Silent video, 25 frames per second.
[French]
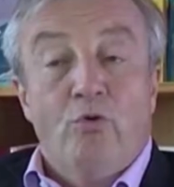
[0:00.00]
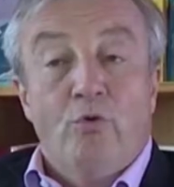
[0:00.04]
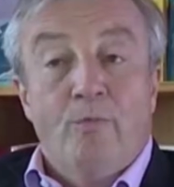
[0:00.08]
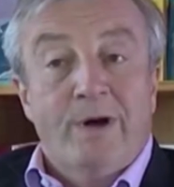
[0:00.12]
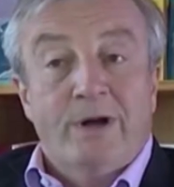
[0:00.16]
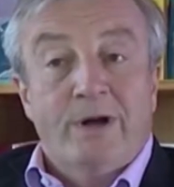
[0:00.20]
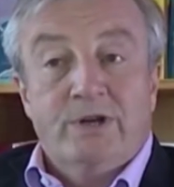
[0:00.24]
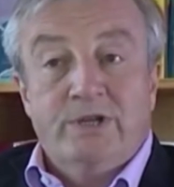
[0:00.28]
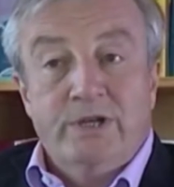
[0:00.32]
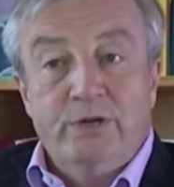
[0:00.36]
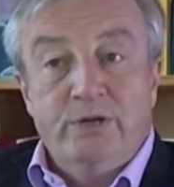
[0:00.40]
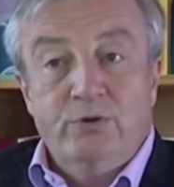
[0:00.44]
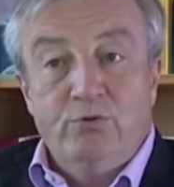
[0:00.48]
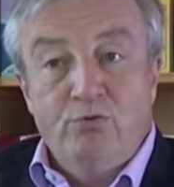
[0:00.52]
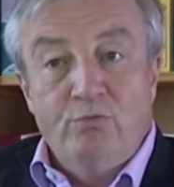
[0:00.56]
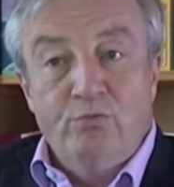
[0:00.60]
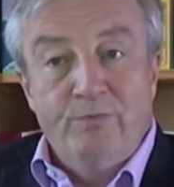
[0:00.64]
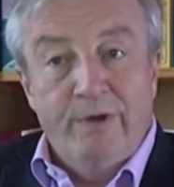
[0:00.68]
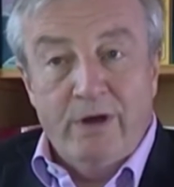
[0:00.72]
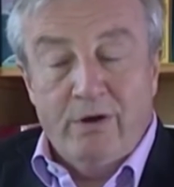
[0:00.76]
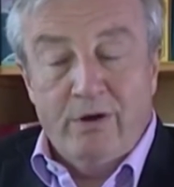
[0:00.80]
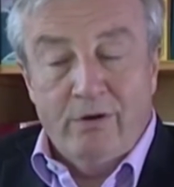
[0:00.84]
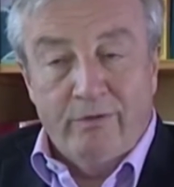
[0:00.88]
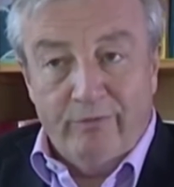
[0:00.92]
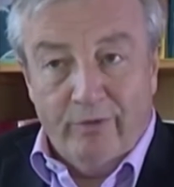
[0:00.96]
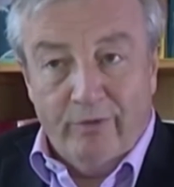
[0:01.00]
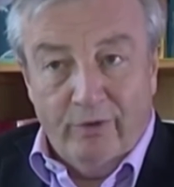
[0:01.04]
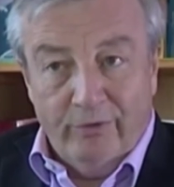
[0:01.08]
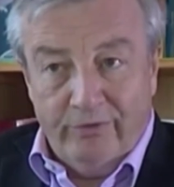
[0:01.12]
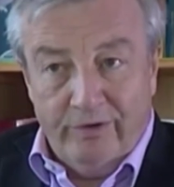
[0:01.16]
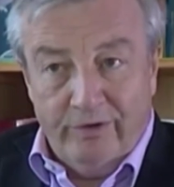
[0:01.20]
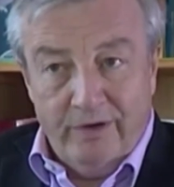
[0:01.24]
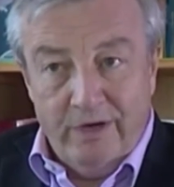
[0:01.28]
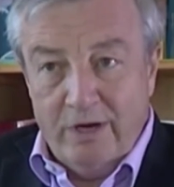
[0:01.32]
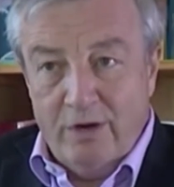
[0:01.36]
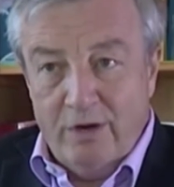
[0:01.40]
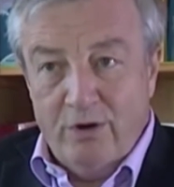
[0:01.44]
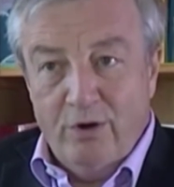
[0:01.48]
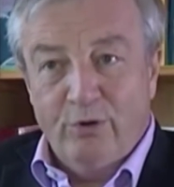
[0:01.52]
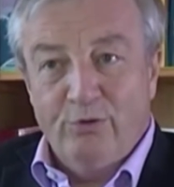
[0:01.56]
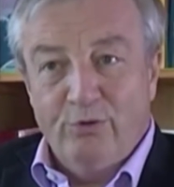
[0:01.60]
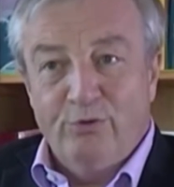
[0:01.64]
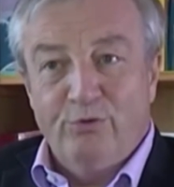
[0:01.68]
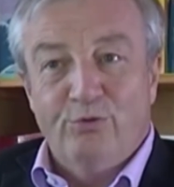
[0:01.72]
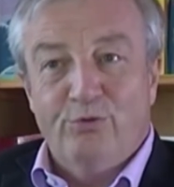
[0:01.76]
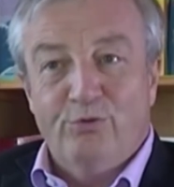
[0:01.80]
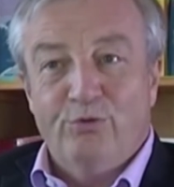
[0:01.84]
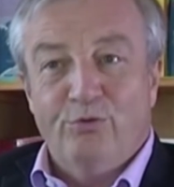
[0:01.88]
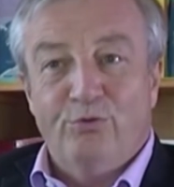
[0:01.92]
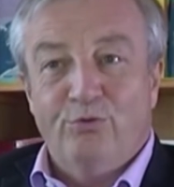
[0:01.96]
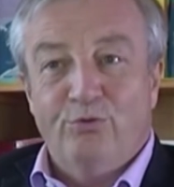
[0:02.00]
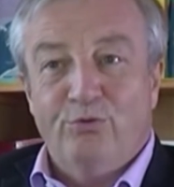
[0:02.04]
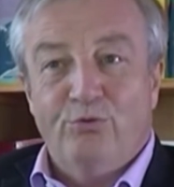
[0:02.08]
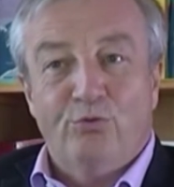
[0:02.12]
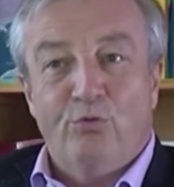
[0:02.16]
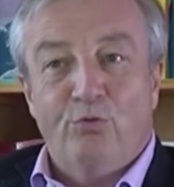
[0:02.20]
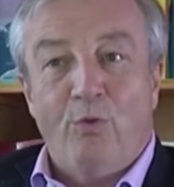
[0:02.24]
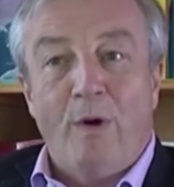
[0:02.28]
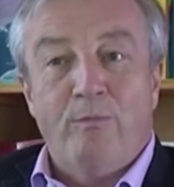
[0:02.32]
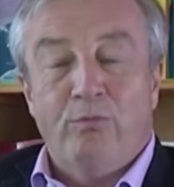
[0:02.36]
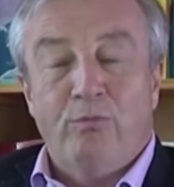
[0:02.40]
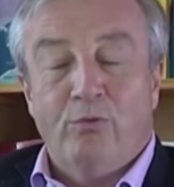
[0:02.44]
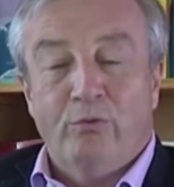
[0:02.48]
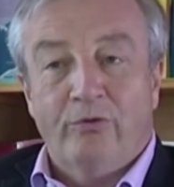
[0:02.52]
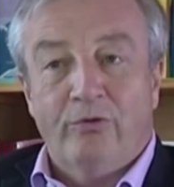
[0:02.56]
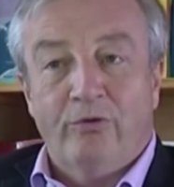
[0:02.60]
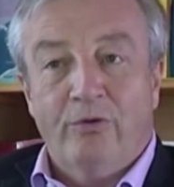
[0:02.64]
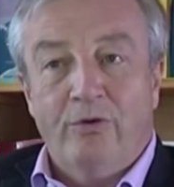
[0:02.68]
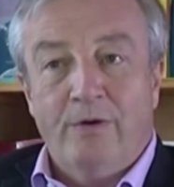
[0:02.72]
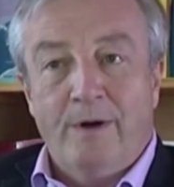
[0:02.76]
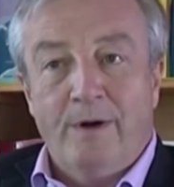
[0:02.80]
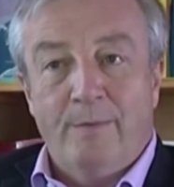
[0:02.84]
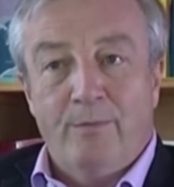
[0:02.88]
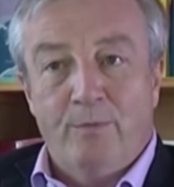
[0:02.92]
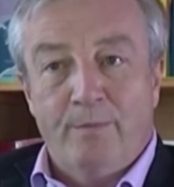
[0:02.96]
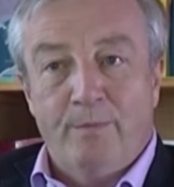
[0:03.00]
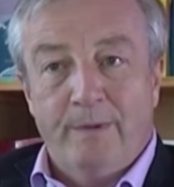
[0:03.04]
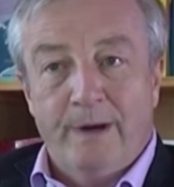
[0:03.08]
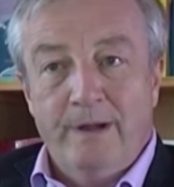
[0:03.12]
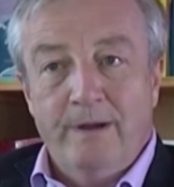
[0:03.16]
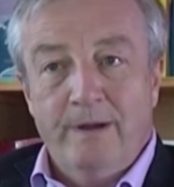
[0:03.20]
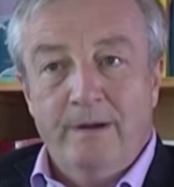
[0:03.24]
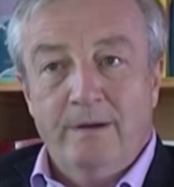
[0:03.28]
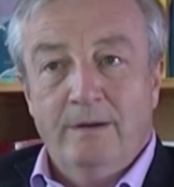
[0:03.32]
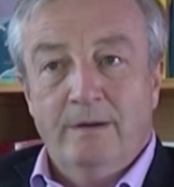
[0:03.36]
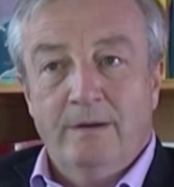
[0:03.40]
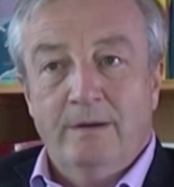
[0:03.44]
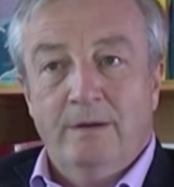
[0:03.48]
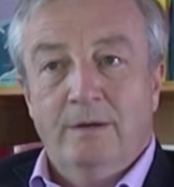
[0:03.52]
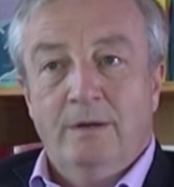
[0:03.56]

Le marché du numérique en France, il est de l'ordre de 3% à peu près.